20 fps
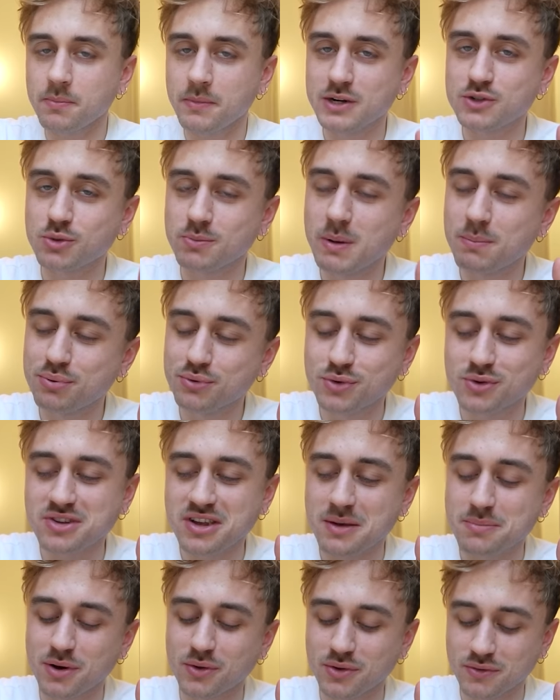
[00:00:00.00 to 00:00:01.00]
Elles sont même plutôt
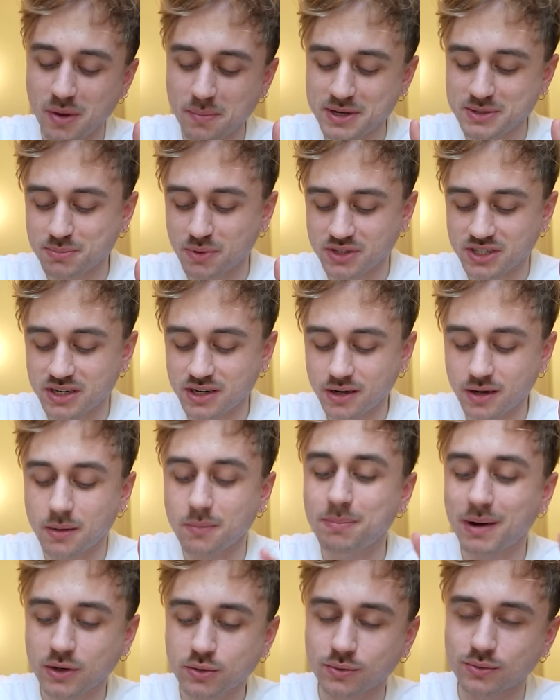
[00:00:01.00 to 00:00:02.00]
très bonnes, on va pas se mentir.
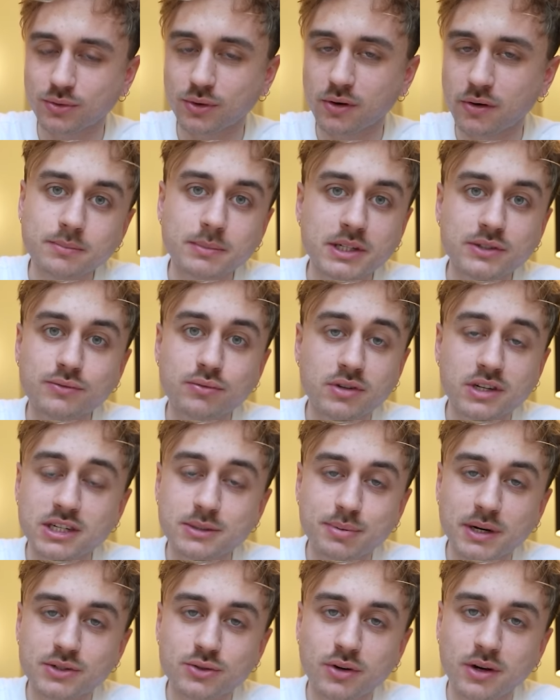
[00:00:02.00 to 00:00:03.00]
Par contre, bah, je vous le
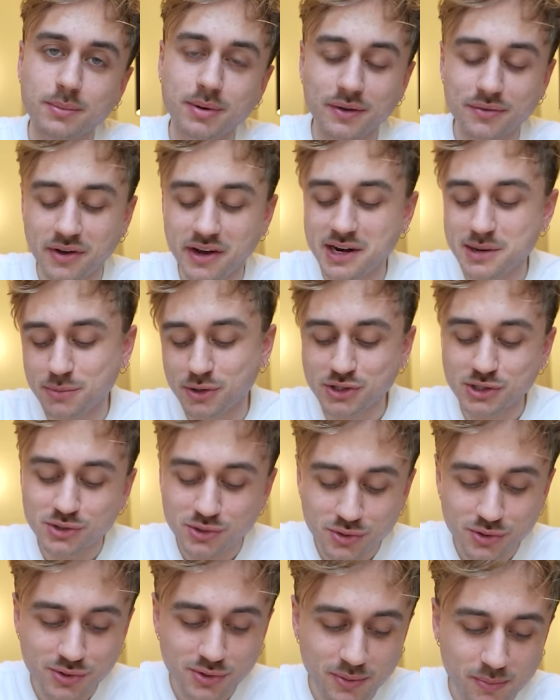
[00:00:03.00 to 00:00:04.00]
cache pas, j'aurais préféré les manger
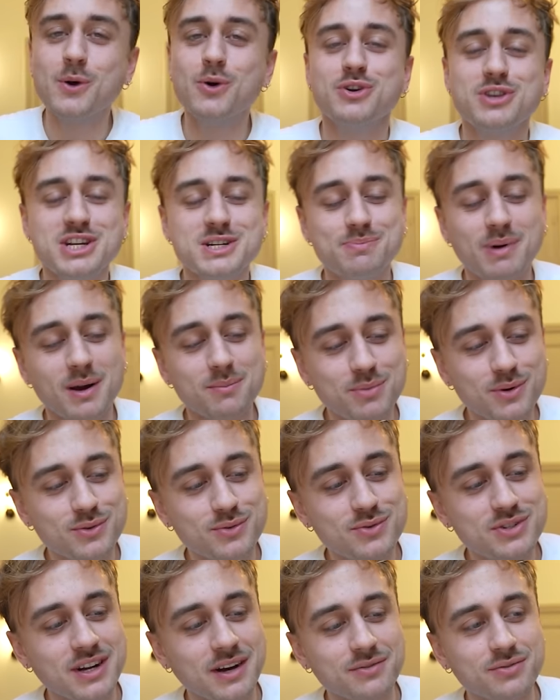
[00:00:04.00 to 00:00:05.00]
chaudes. Ok, je parle
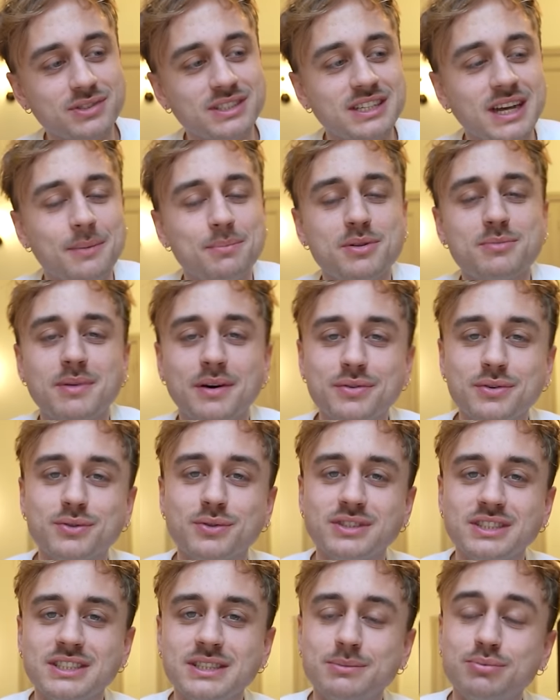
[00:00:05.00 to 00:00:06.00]
beaucoup, j'avoue, c'est un peu de ma faute
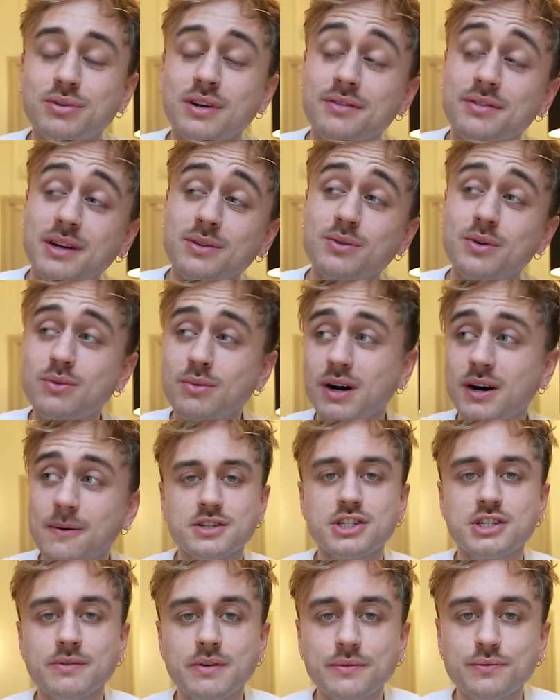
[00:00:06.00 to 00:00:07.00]
aussi, puis elles viennent de loin.
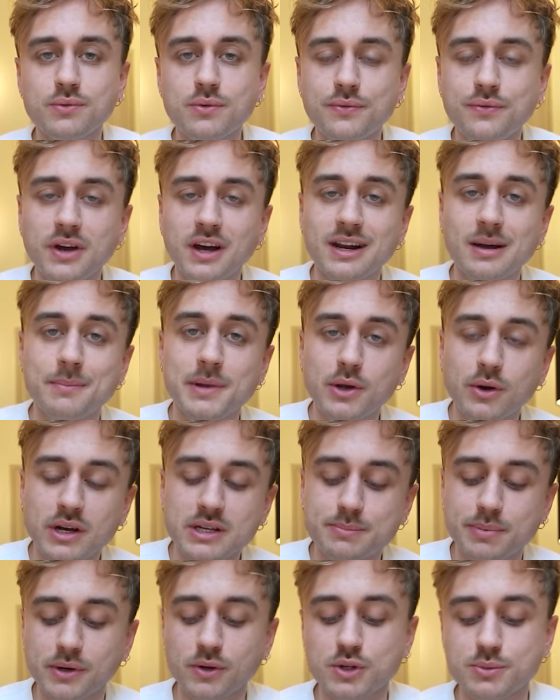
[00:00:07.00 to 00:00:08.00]
Si j'avais voulu faire la meilleure
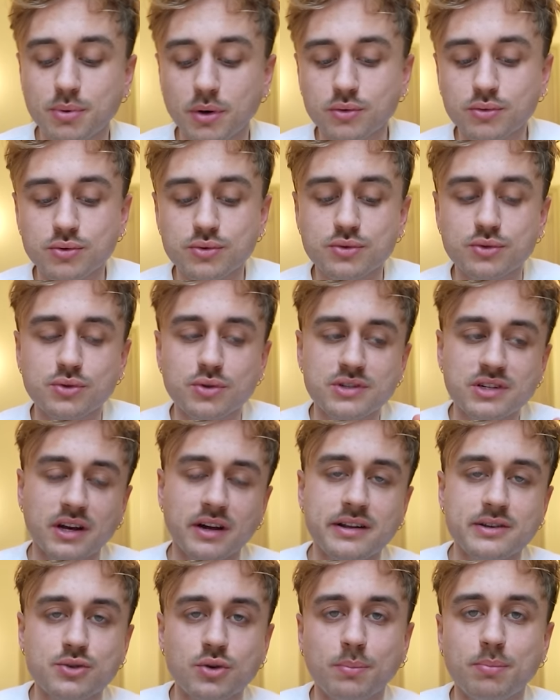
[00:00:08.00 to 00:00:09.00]
expérience burgers, je serais
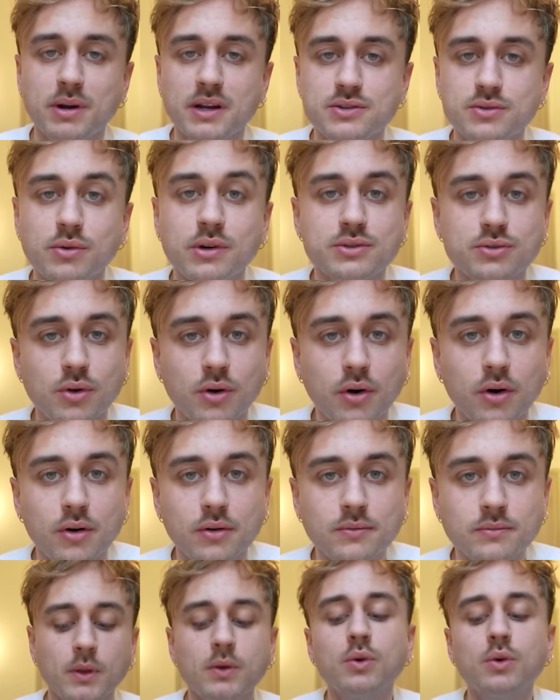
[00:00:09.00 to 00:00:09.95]
allé sur place au restaurant.